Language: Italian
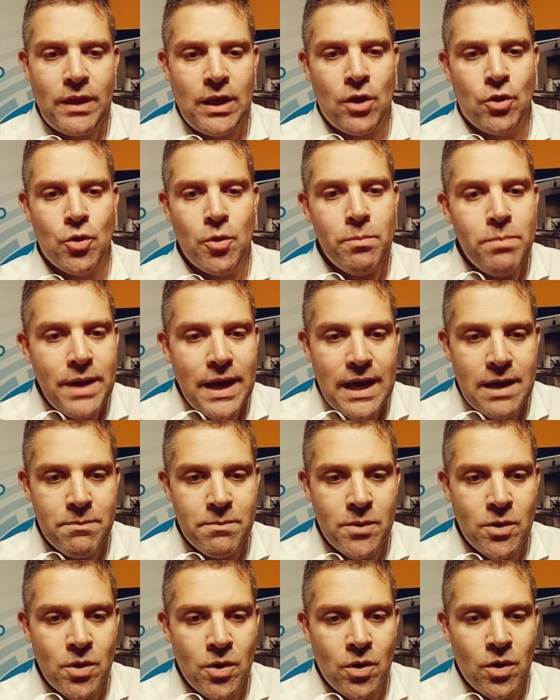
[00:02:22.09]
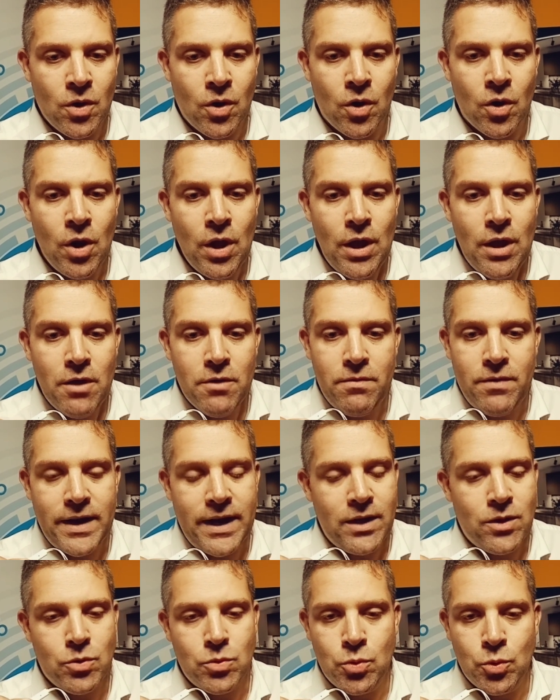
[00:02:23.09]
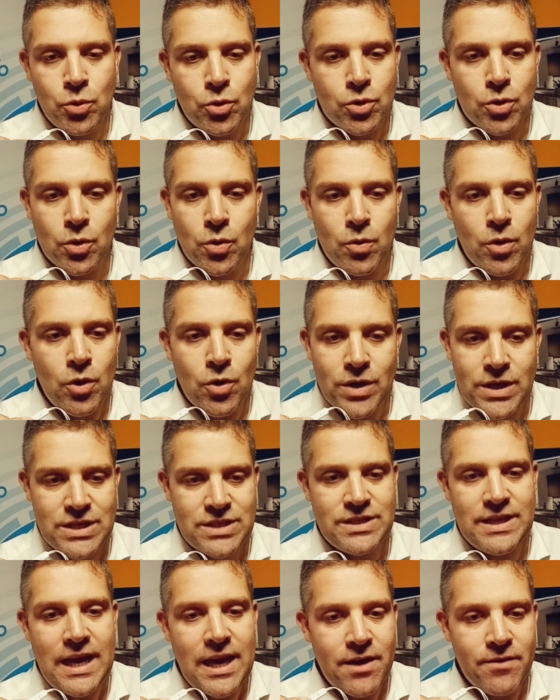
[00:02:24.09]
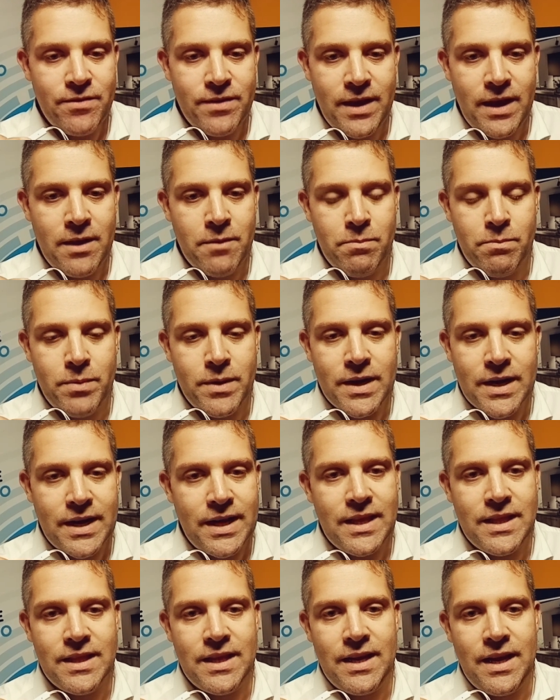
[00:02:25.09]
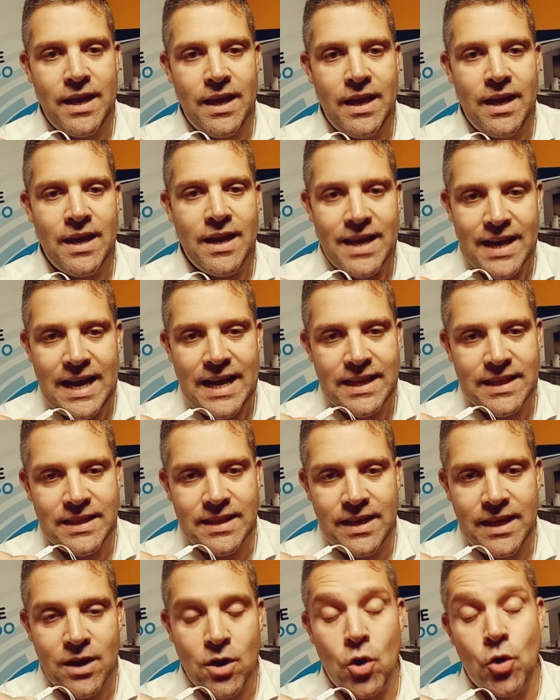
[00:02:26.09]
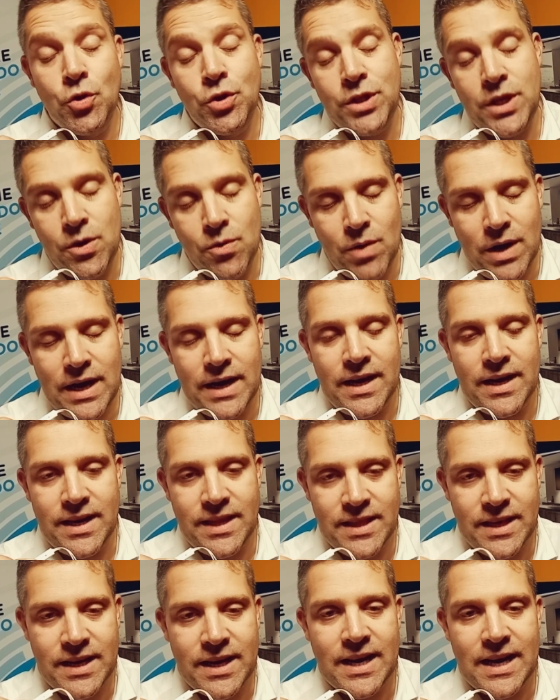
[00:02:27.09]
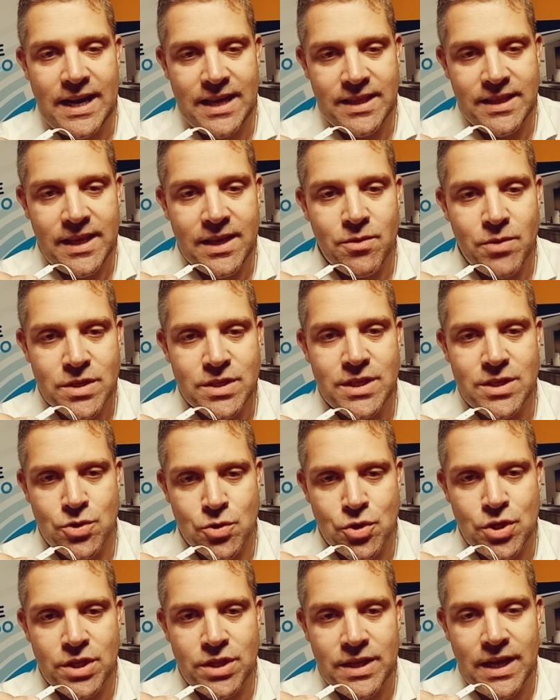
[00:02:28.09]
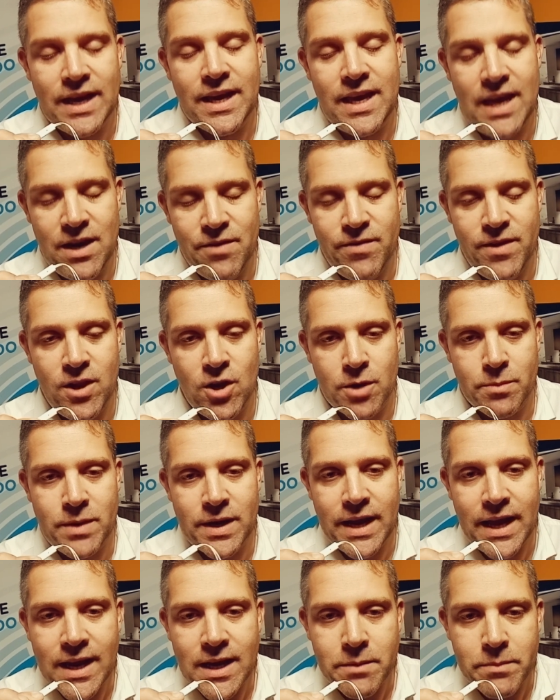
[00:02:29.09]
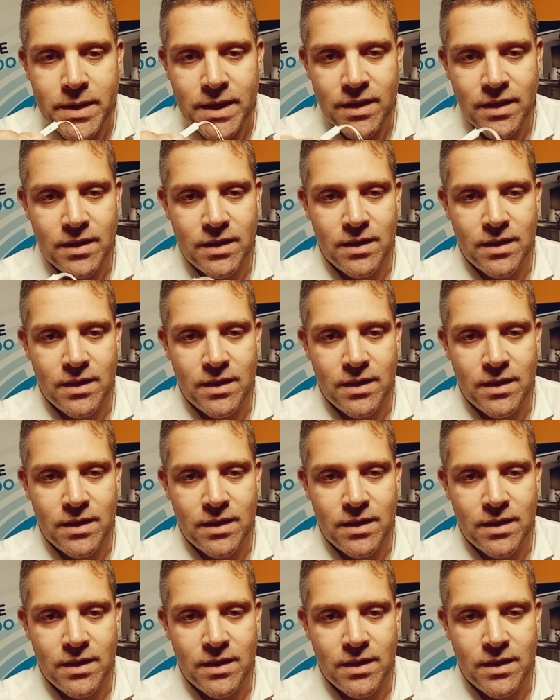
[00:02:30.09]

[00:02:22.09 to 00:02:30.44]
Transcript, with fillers: dobbiamo fare tutto quello che serve per rendere grande, continuare a rendere grande questa società che è il Villorba Rugby.